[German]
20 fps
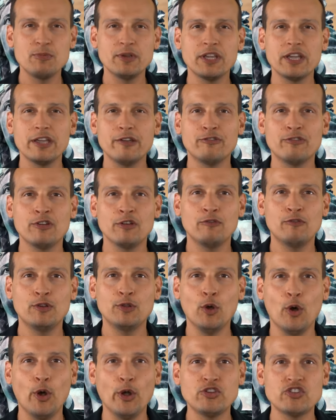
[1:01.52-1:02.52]
Begriff für
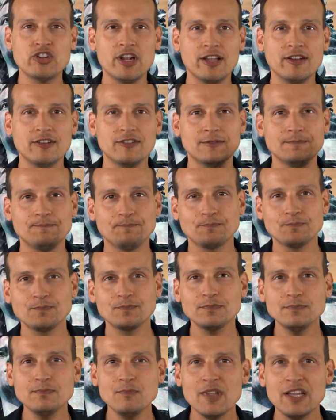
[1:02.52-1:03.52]
Deutschland.
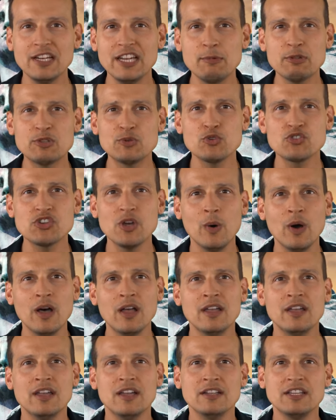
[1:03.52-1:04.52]
Liebe Zuschauer,